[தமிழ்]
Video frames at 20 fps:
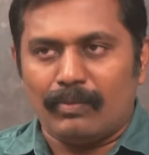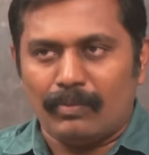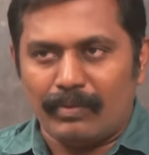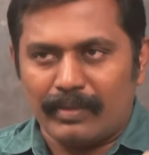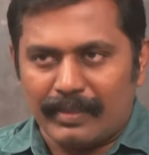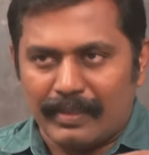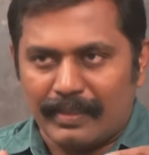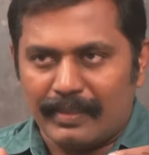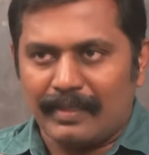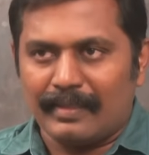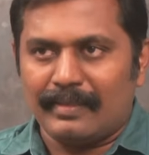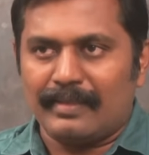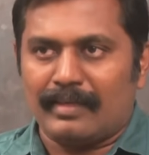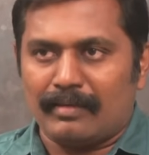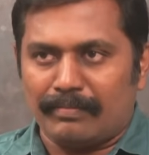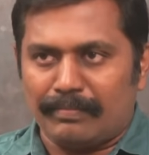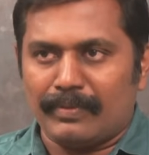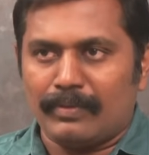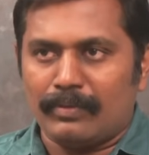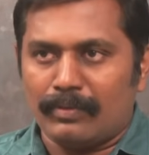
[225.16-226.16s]
ஒரு
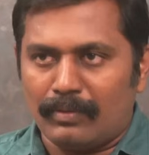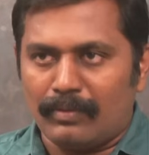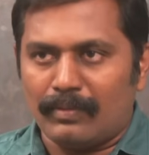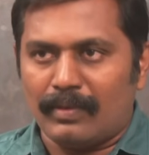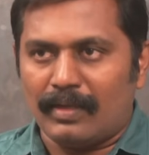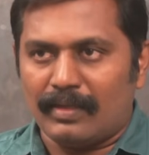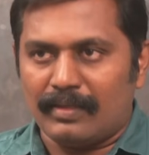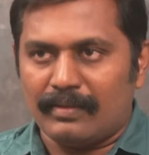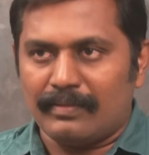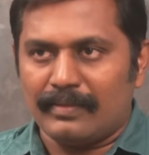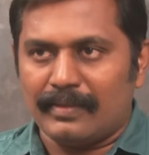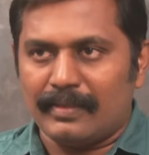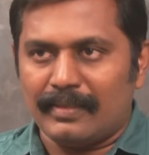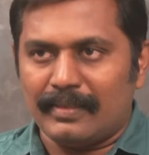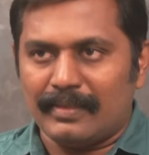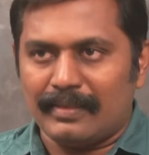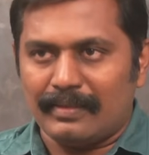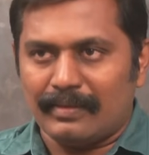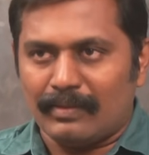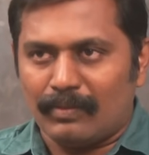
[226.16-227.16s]
எதிர்த்தரப்பை உருவாக்குவது
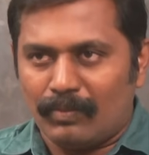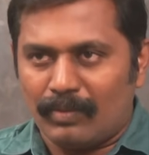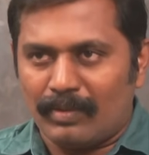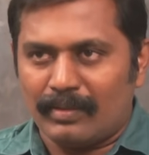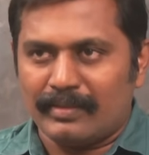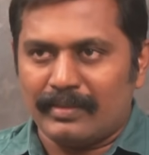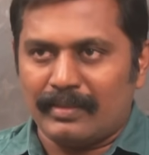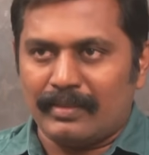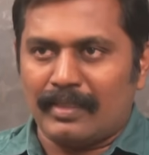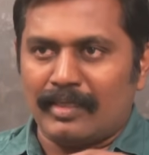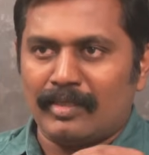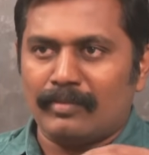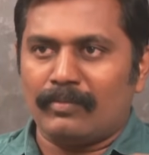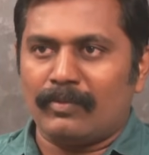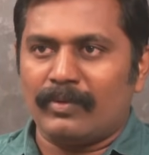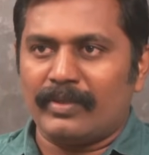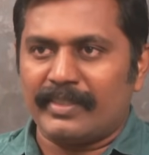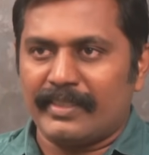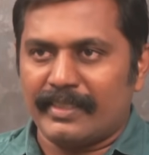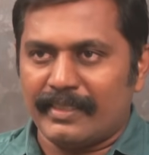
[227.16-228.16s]
ஒரு ரெண்டு
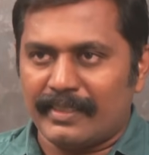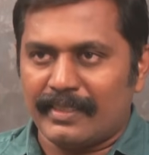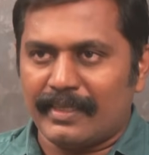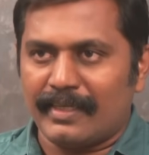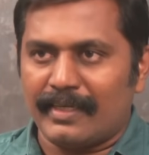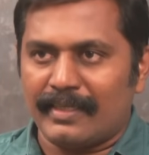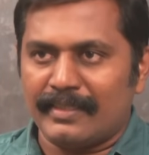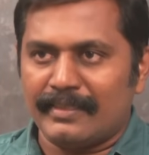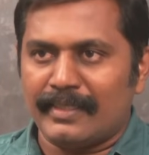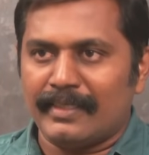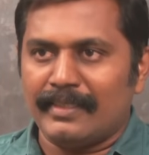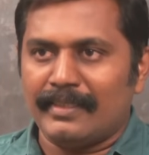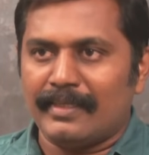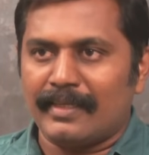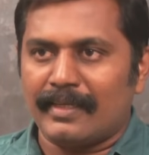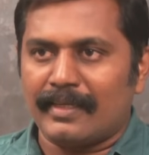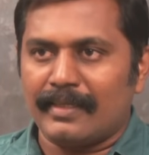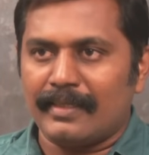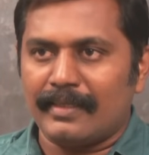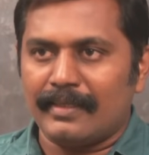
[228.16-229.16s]
மூணு சீட்டுகளை
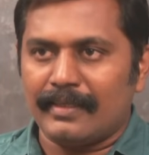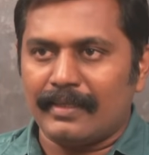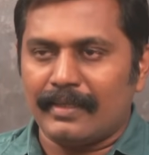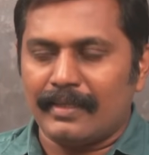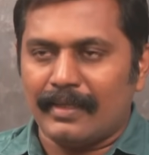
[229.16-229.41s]
ஜெயிக்கிறது